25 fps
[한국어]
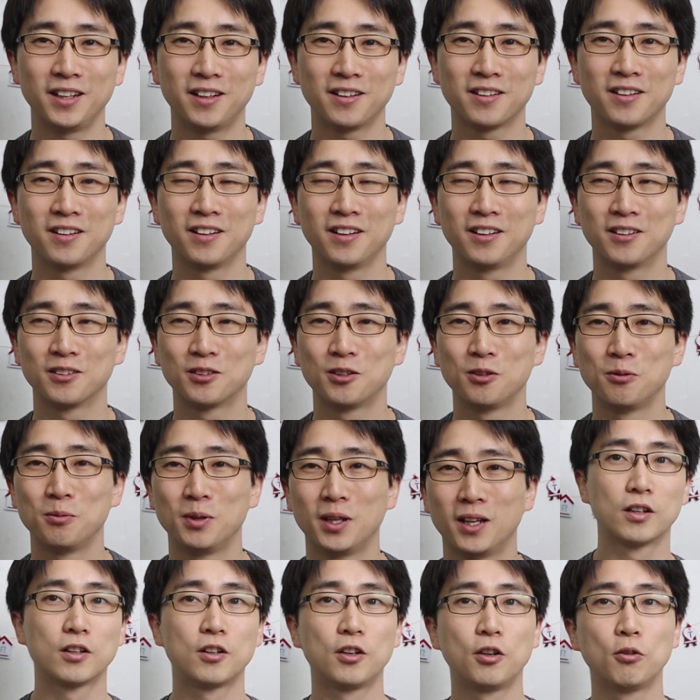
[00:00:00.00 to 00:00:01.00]
티아 클레어
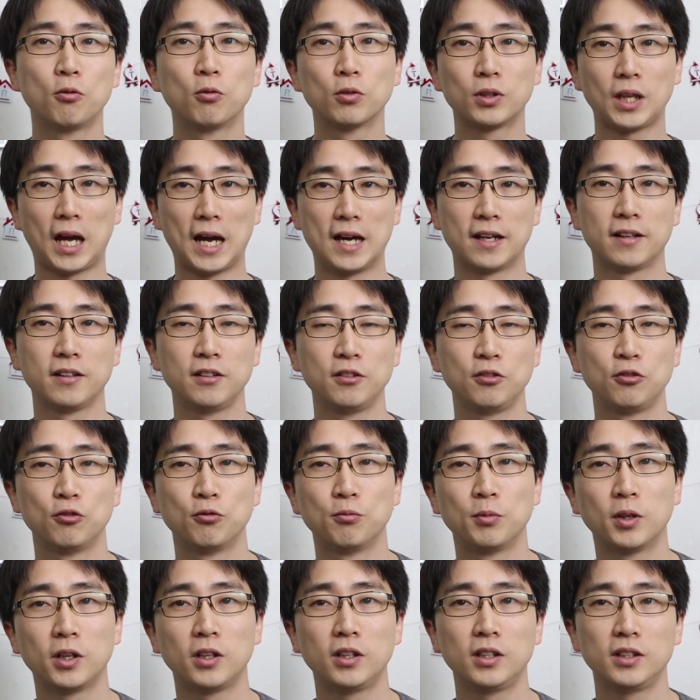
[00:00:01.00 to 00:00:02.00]
투미, 그리고
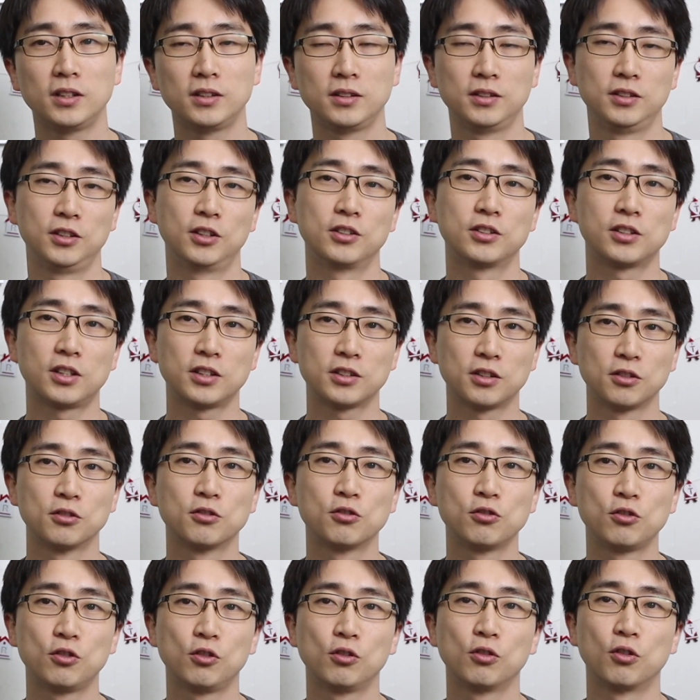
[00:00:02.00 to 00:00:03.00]
다른 유명한 여자
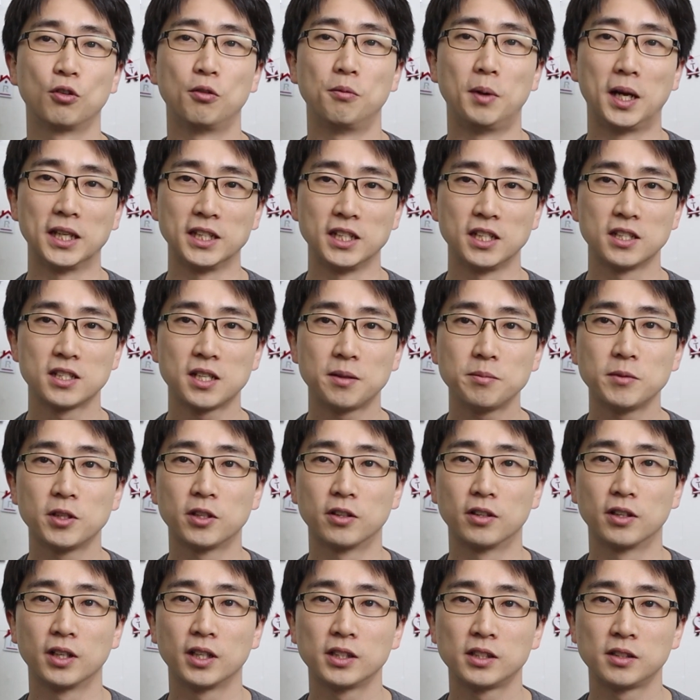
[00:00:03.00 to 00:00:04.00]
선수들도 많이
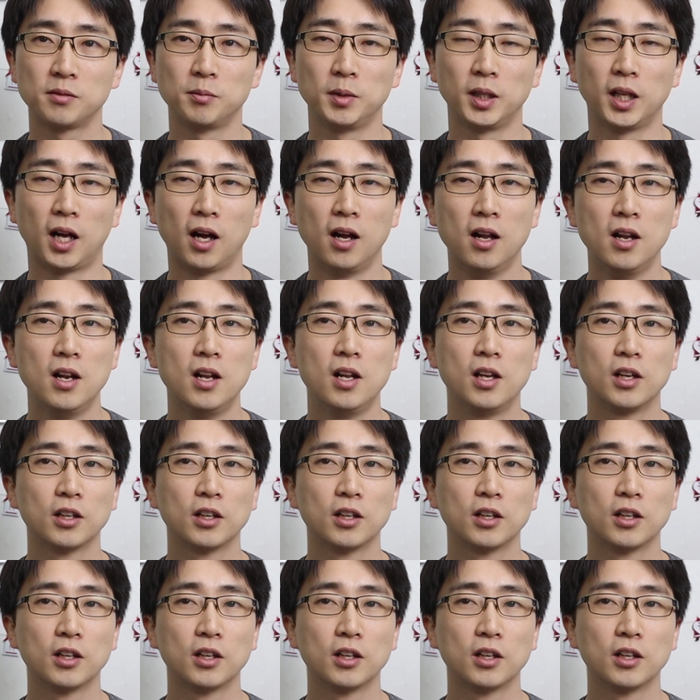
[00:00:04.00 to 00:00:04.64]
참여를 했습니다.